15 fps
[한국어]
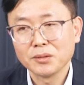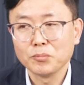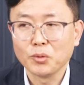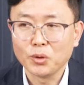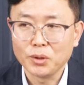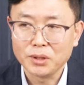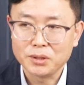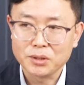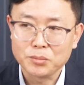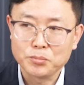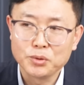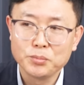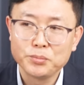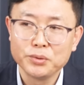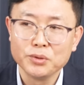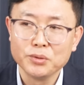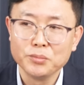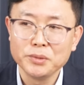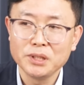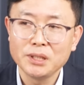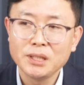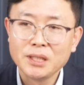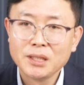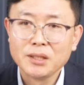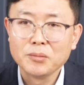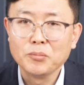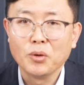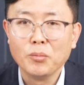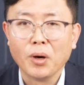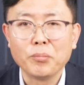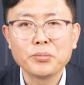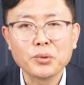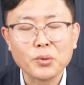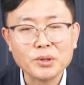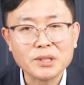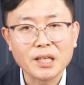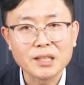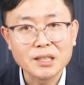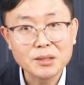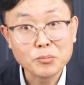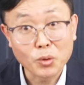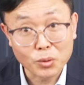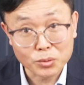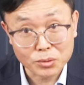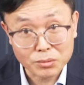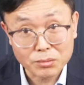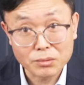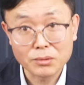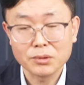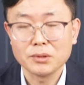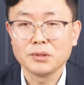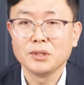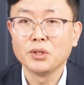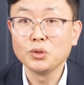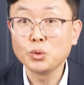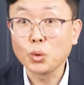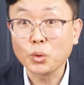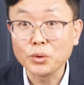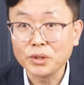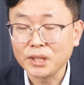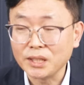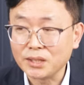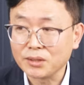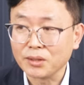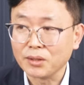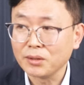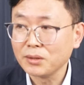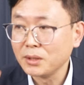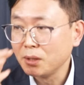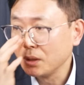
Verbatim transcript: 뭐 예를 들어서 부품이 뭐 몇 프로 이상이 뭐 이런 조건들이 있어요.